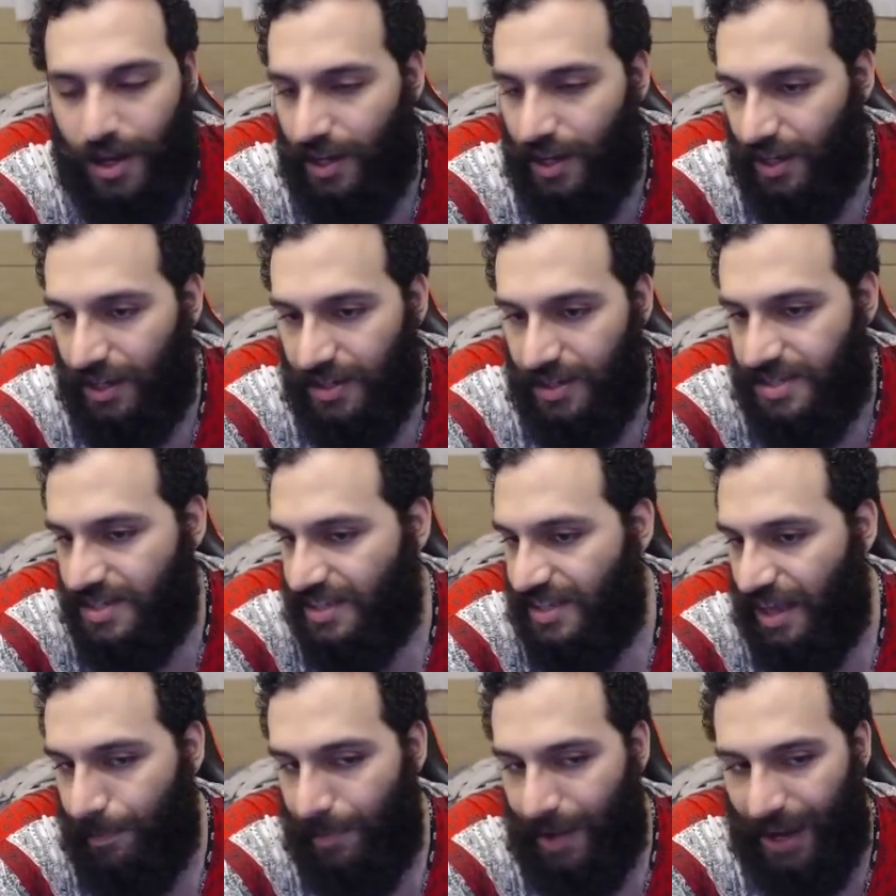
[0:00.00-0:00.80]
E se
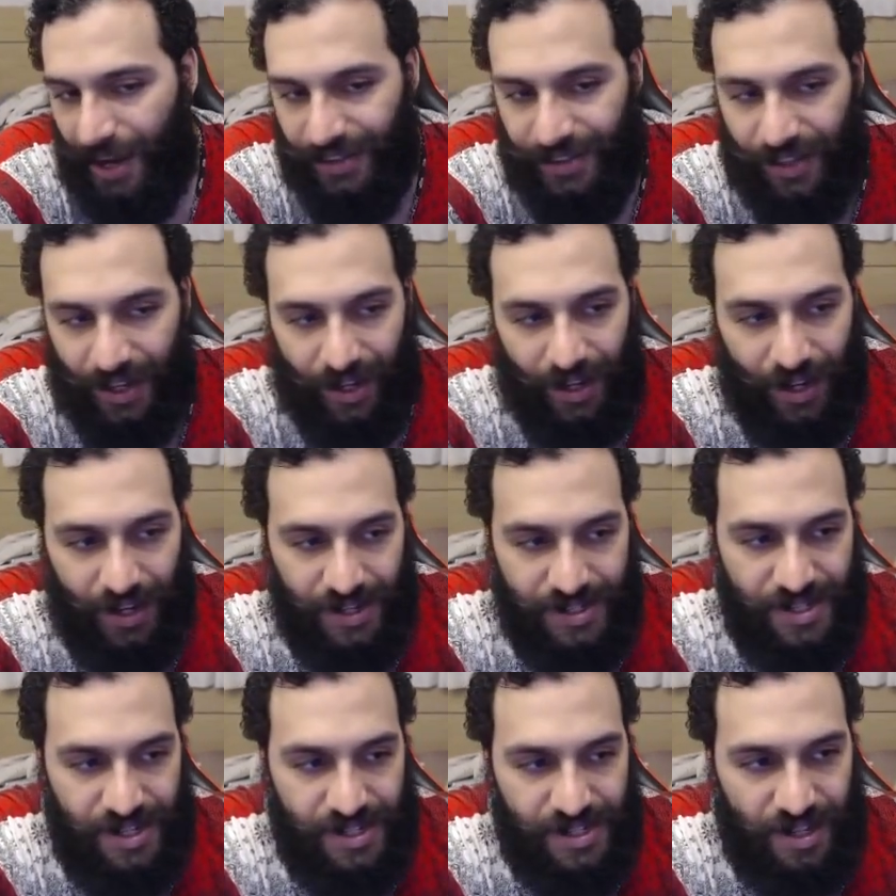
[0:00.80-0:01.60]
der merda,
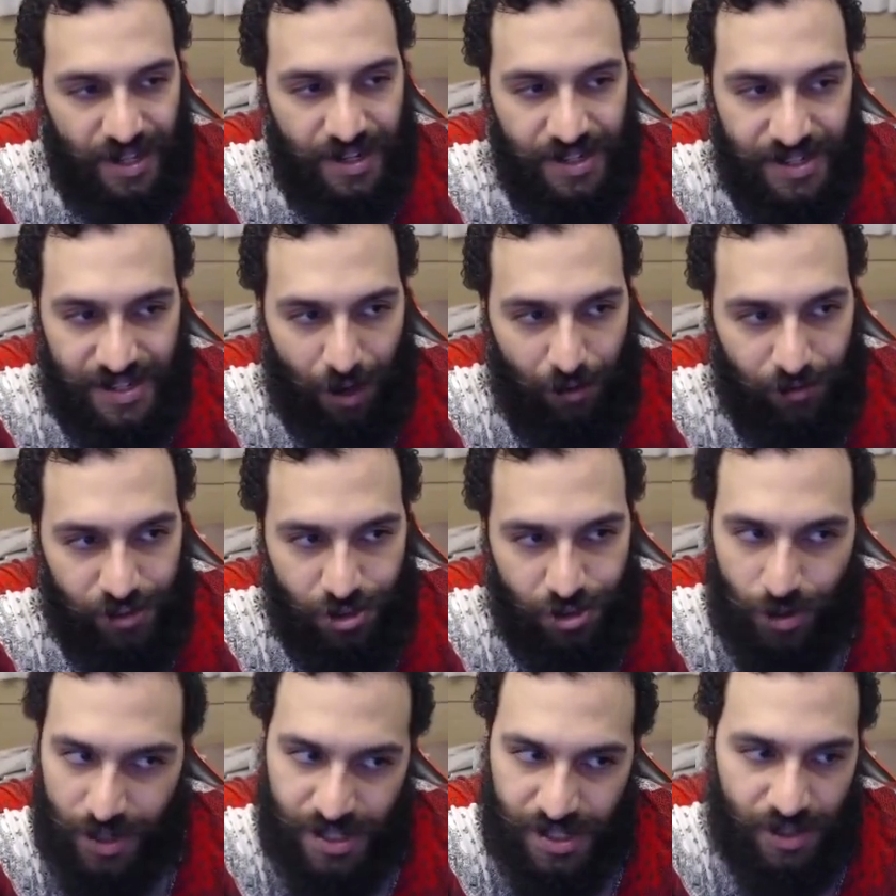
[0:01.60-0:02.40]
às vezes ele salva a
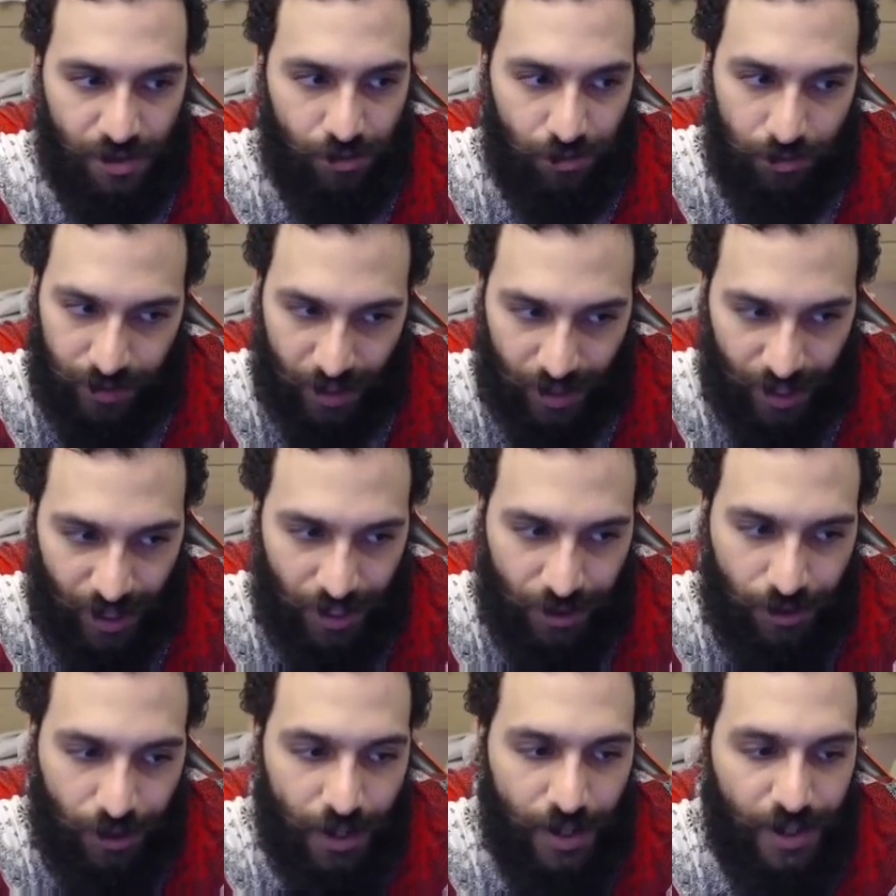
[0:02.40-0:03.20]
situação, tá
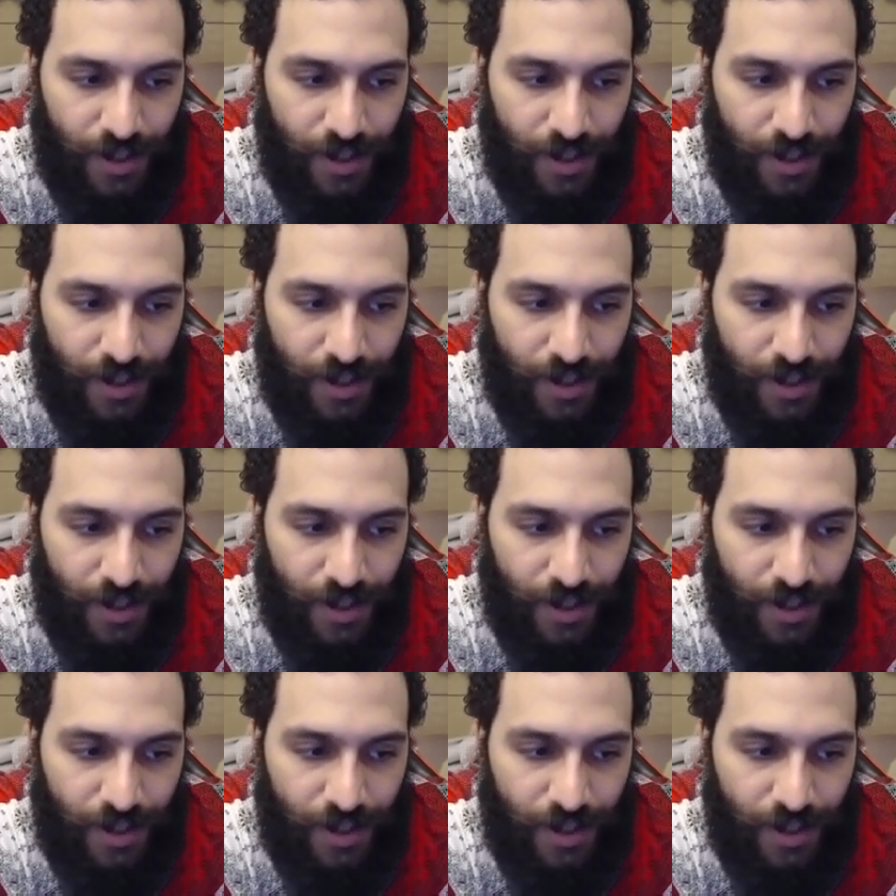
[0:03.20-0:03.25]
ligado?